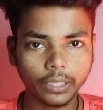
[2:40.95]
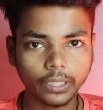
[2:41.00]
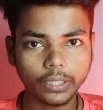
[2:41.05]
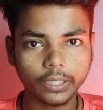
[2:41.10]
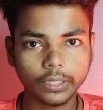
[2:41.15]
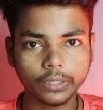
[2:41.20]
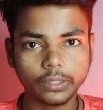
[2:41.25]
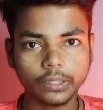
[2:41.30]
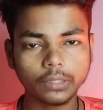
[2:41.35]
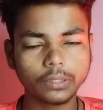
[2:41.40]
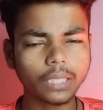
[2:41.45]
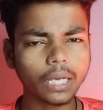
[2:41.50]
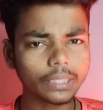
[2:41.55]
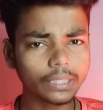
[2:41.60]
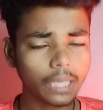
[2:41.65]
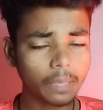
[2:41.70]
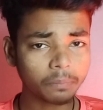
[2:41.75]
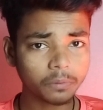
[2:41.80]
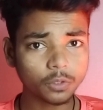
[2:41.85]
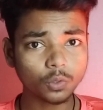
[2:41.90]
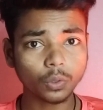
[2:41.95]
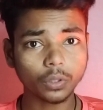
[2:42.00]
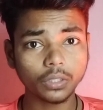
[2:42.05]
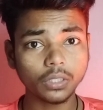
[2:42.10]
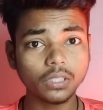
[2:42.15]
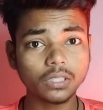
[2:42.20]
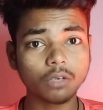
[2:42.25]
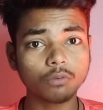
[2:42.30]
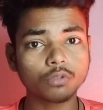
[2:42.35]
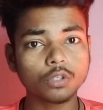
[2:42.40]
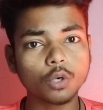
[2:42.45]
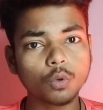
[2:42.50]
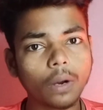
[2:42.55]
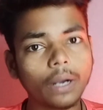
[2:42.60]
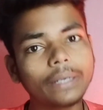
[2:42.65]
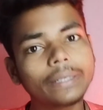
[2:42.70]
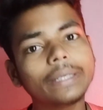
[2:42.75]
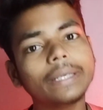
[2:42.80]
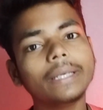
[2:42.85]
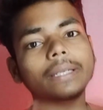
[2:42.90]
क्लिक कर देना ताकि आपकी जो रील्स है उसकी
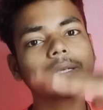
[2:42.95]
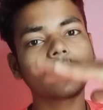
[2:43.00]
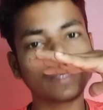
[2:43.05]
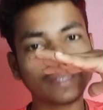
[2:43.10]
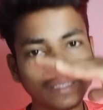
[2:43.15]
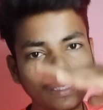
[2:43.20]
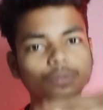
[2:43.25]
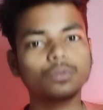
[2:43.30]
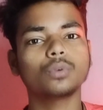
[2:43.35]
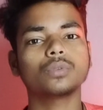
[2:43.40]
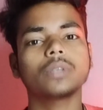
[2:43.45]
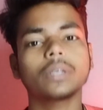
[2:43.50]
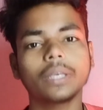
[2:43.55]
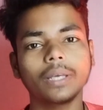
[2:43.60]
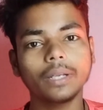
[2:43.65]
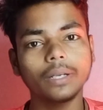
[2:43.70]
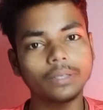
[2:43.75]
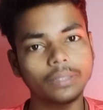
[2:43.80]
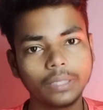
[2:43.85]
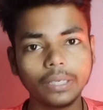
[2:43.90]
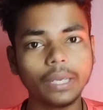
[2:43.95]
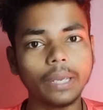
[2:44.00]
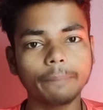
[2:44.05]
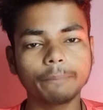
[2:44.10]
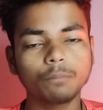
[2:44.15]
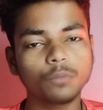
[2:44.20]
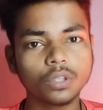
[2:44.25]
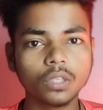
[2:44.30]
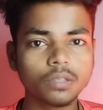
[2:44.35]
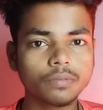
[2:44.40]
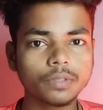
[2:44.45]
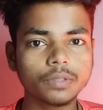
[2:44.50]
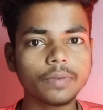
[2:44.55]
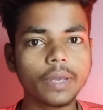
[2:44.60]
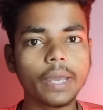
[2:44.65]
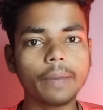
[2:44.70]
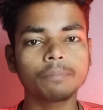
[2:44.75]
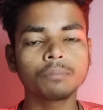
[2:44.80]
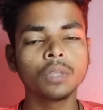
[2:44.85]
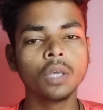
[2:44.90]
क्वालिटी इंक्रीज हो सके ठीक है इतना समझ
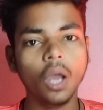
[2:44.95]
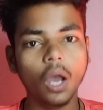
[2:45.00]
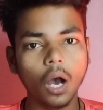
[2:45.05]
में आया